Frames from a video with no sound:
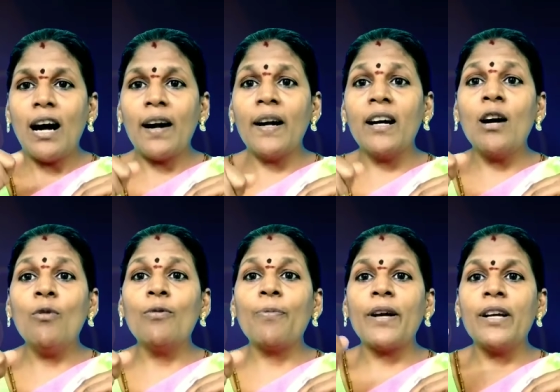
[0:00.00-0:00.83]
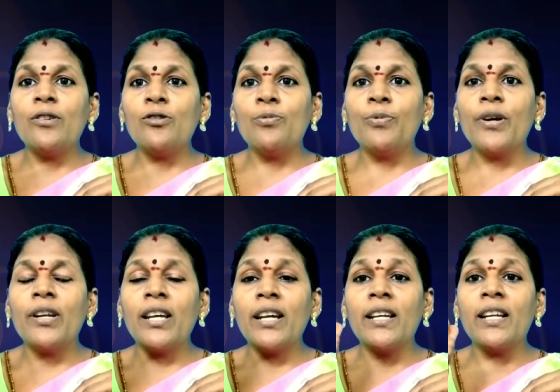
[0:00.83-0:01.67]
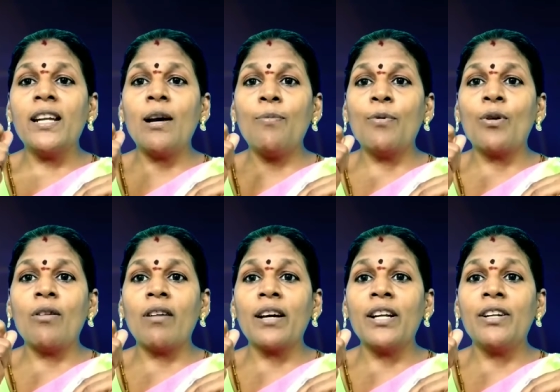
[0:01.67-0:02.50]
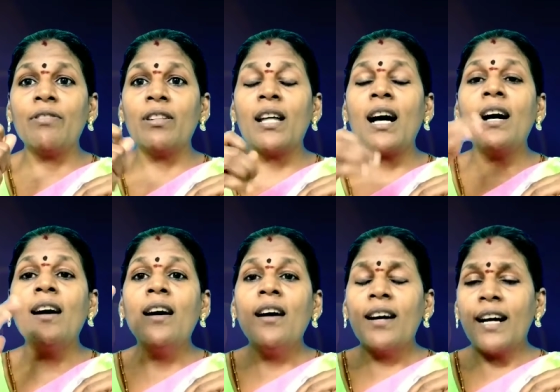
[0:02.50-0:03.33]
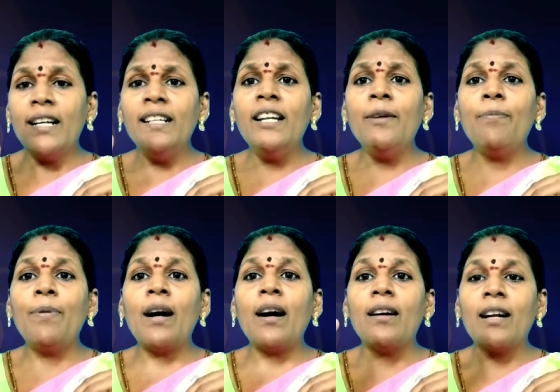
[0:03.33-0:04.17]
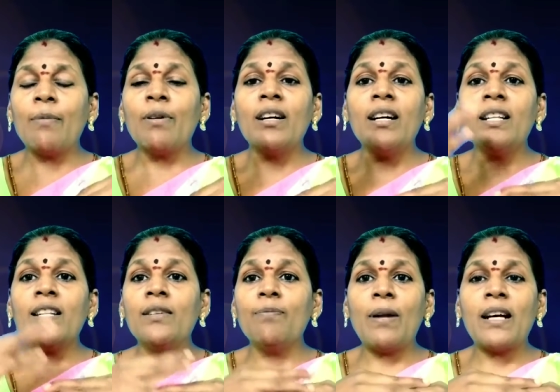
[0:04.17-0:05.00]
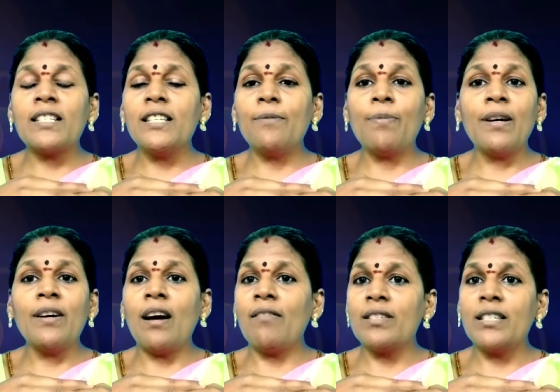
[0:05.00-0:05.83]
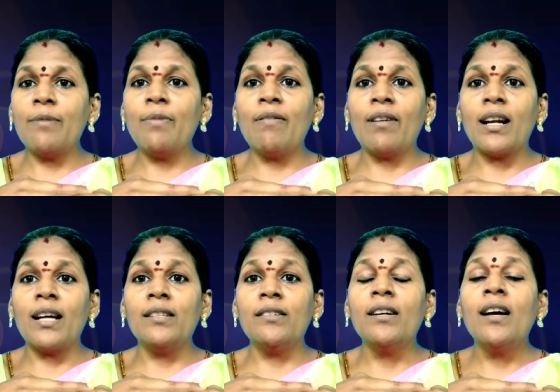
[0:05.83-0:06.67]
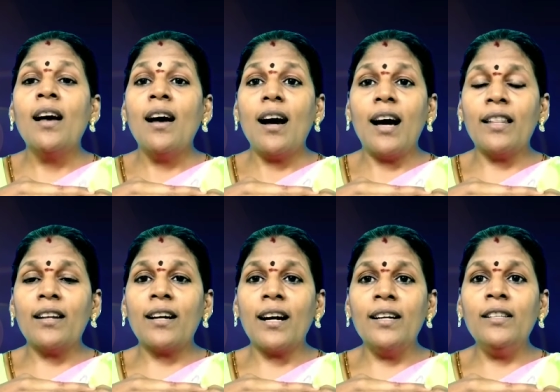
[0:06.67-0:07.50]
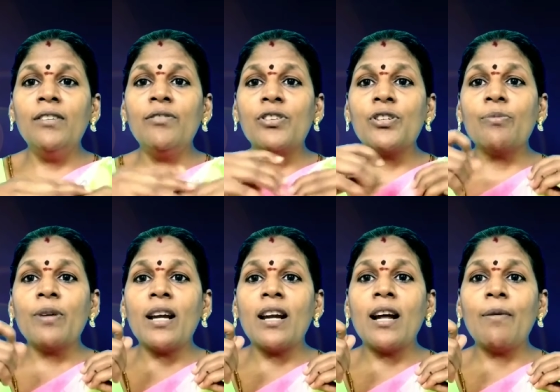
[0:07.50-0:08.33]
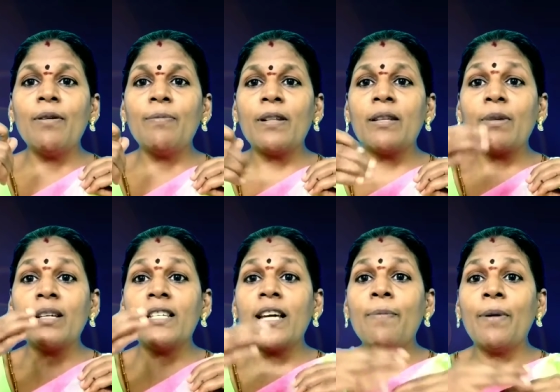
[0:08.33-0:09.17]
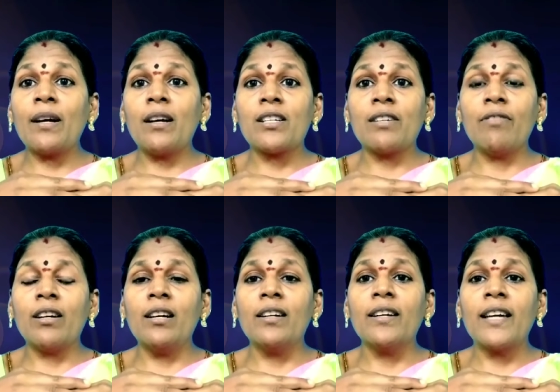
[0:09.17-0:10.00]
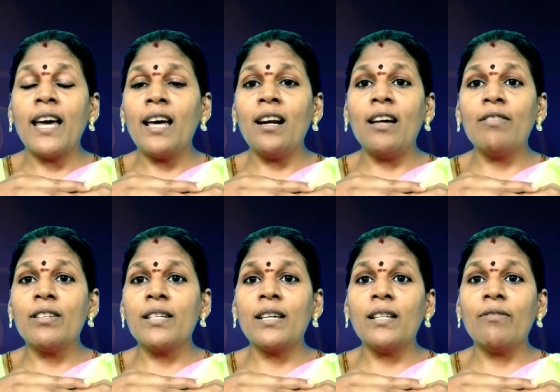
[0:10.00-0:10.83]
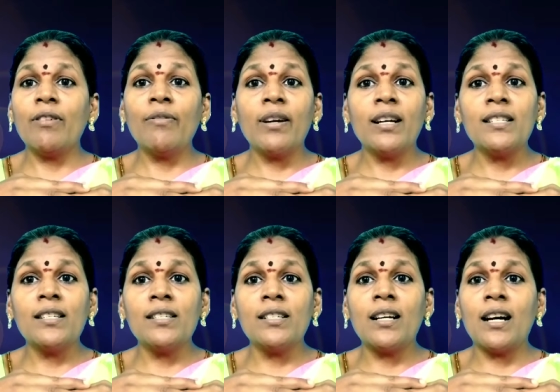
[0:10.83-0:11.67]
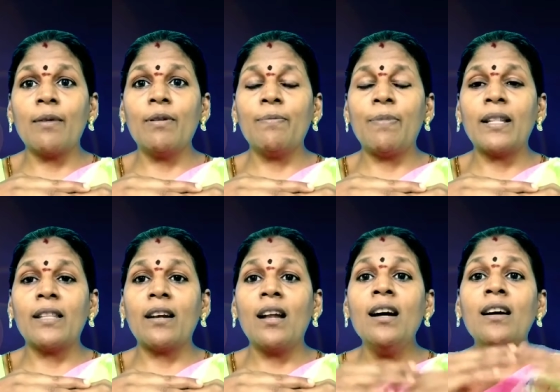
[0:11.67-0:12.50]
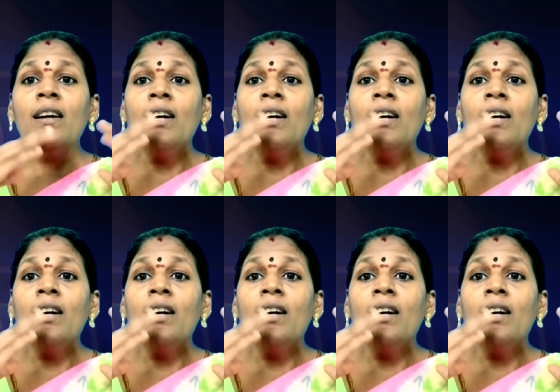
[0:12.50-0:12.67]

அழகாக ஒரு பை எடுத்துகிட்டு போய் நீங்கள் நீட்டாக பொருளை வாங்கிட்டு வந்தால் கண்டிப்பாக நமக்கு அந்த பிளாஸ்டிக் பை அவசியமே வராது அதற்கு அடுத்த விஷயம் என்ன அப்படின்னு பார்த்தோம்னா ஜெயபிரகாஷ் அவர்கள் கேரளாவை சேர்ந்தவர் இவர் என்ன செஞ்சிருக்கார் அப்படின்னு பார்த்தோம்னா